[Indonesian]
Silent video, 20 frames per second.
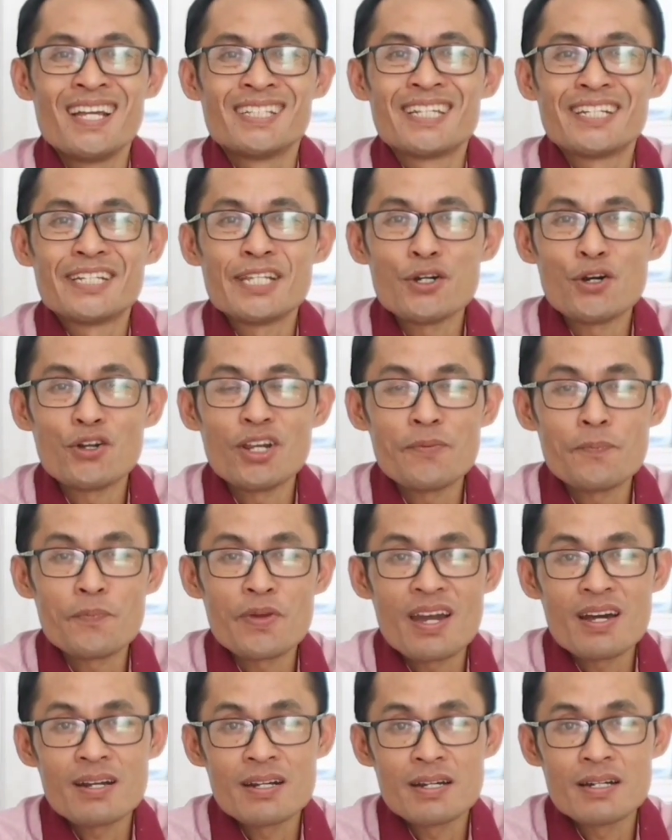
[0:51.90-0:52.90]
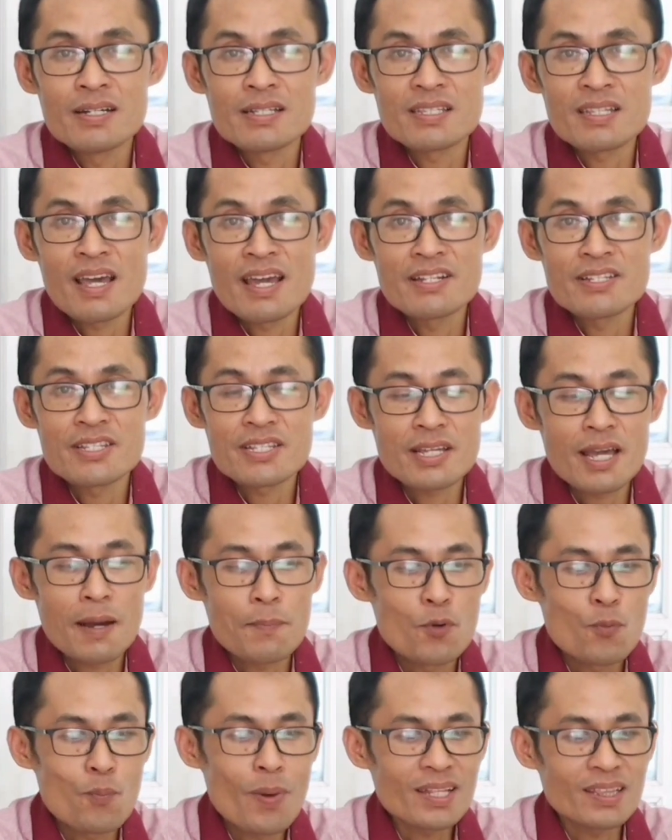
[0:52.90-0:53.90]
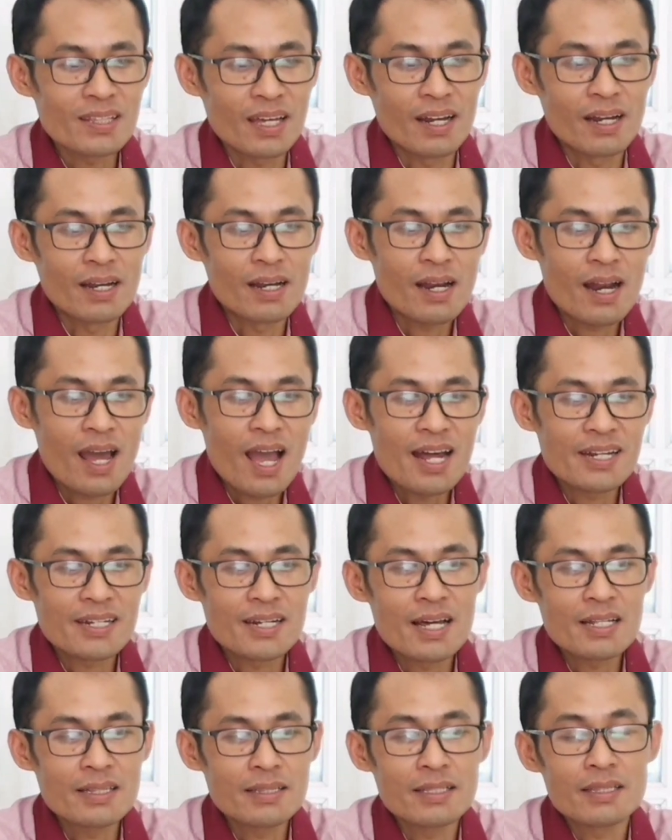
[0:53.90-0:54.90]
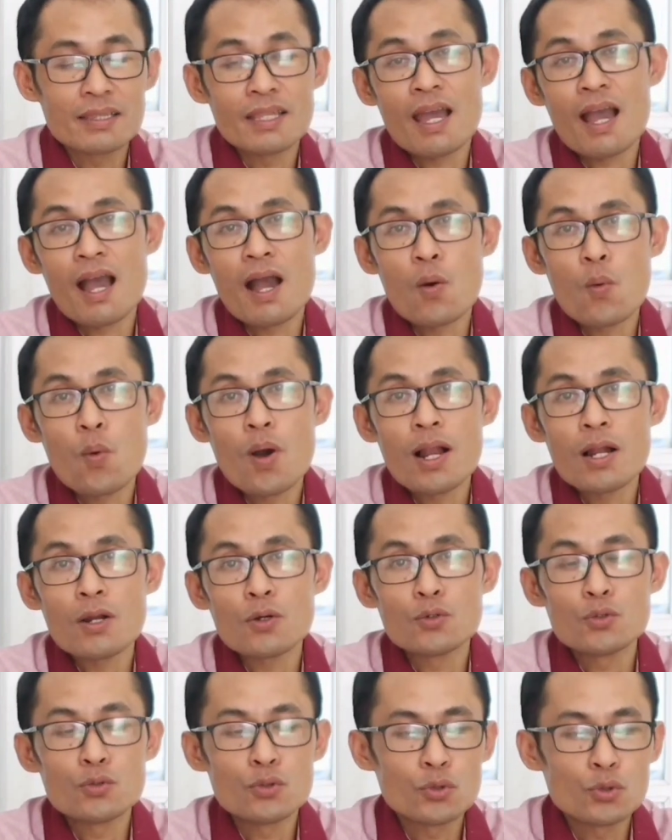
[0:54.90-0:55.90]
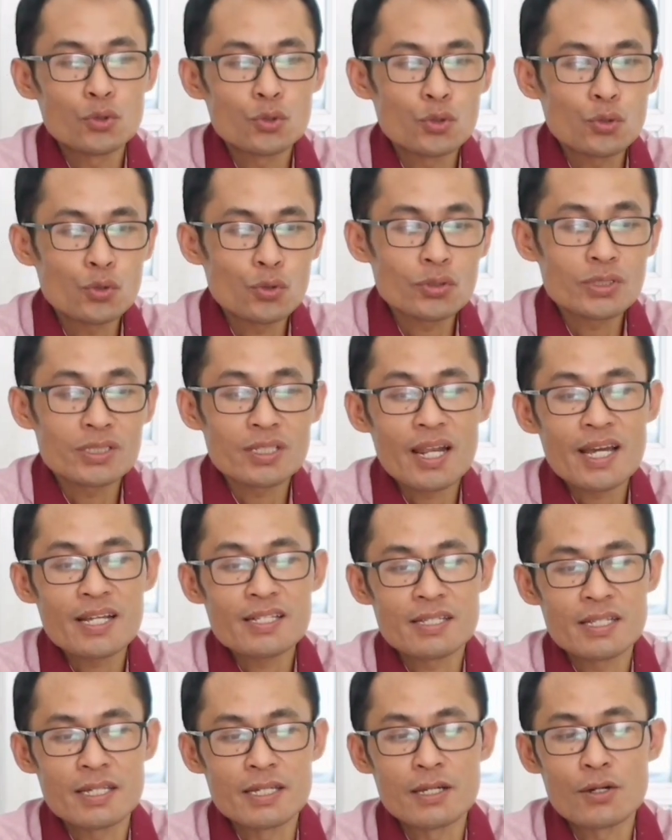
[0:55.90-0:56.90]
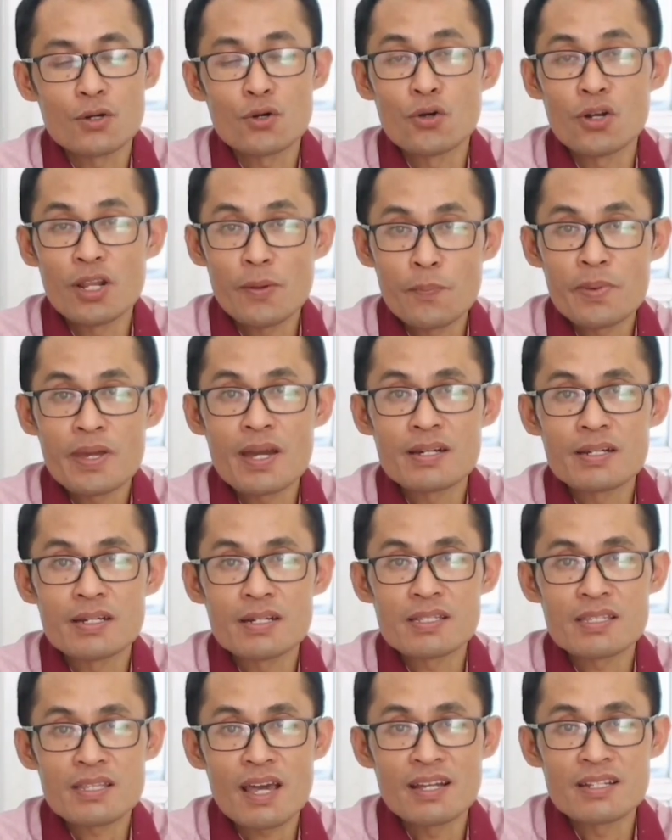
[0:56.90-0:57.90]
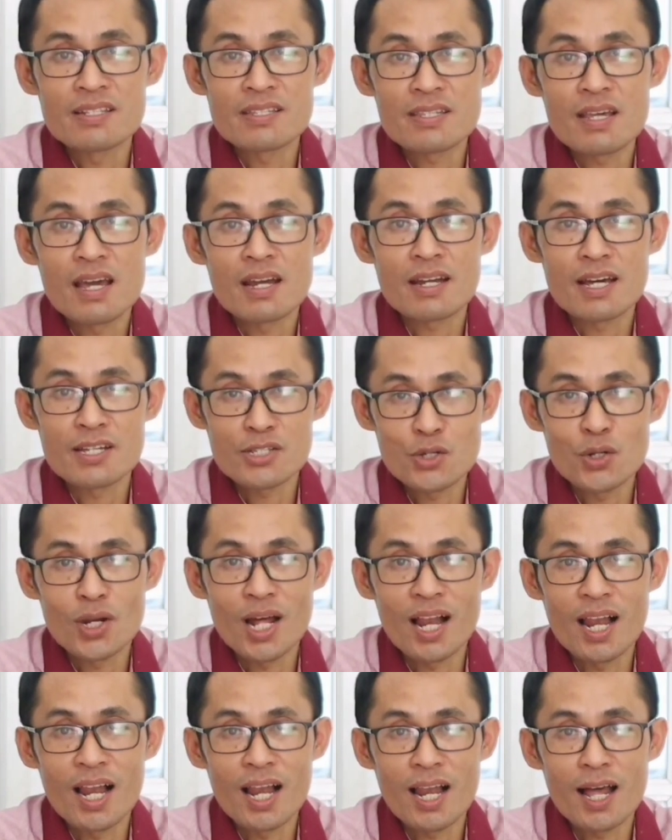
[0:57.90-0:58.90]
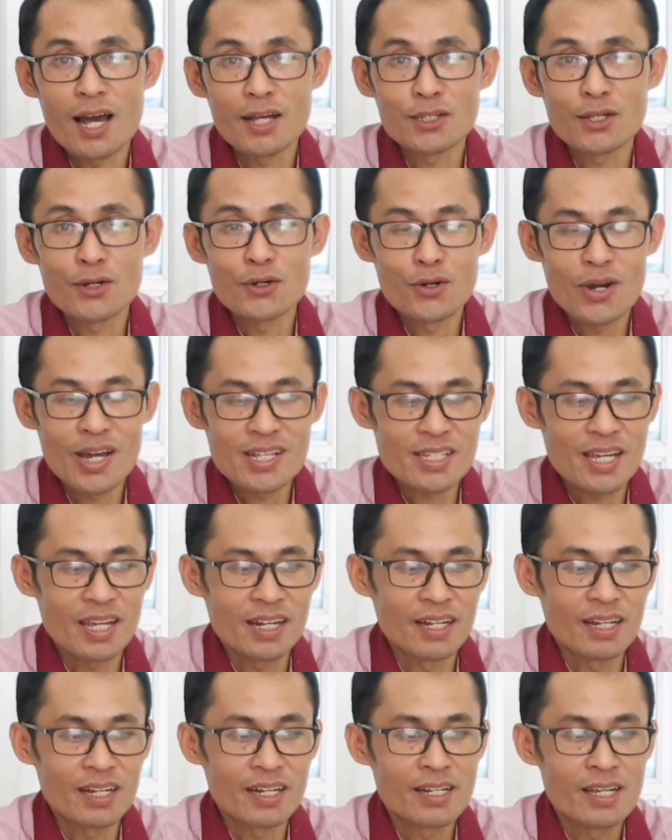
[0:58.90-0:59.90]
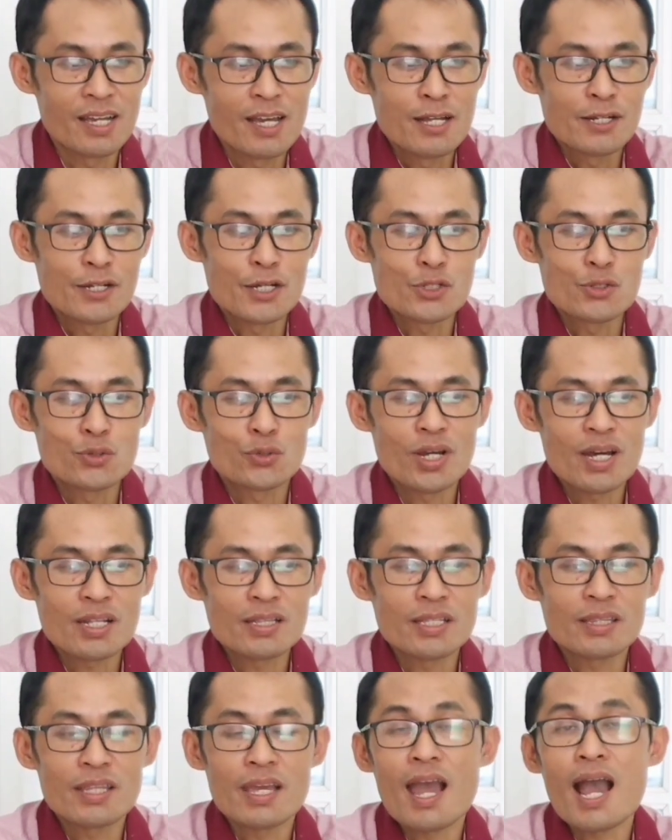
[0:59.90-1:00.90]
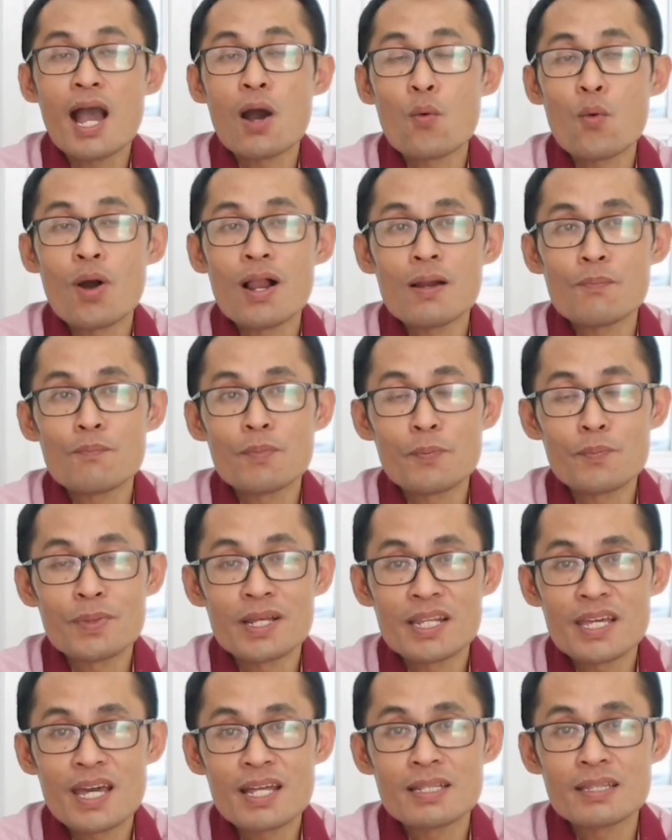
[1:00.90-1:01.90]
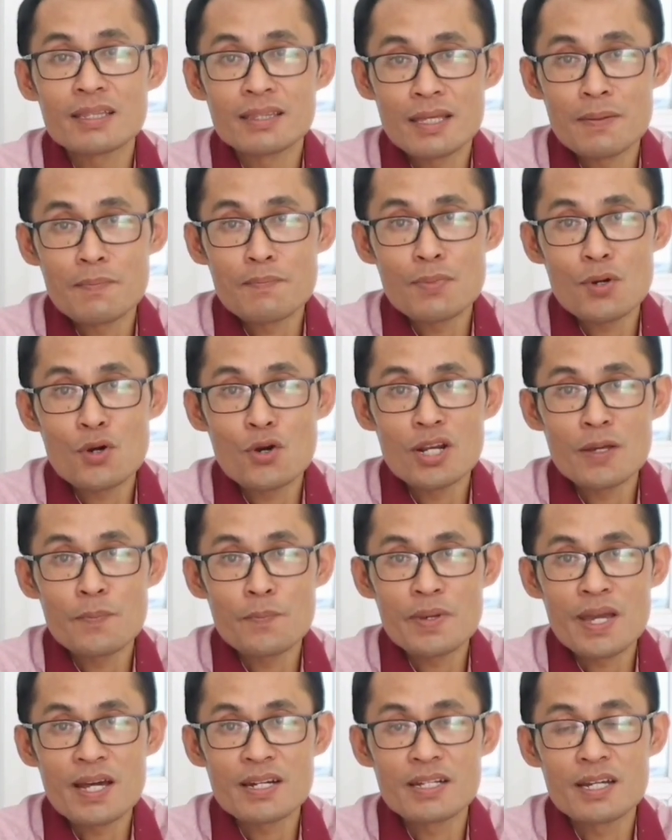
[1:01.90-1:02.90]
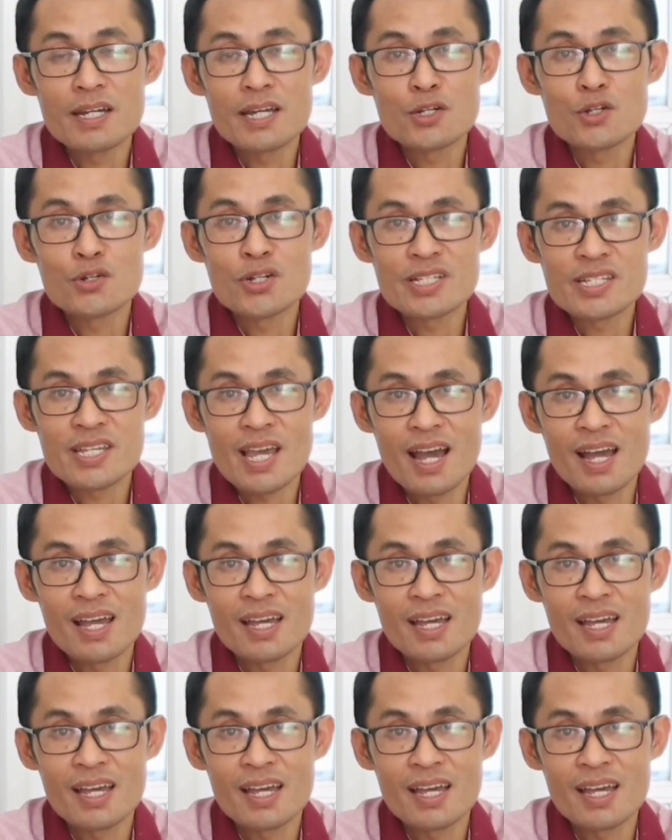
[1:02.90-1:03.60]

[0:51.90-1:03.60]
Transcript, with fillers: Jadi Olimpiade Sains Kabupaten adalah titik awal untuk seleksi Olimpiade Sains Nasional atau OSN dan juga titik awal pemilihan tim Olimpiade Indonesia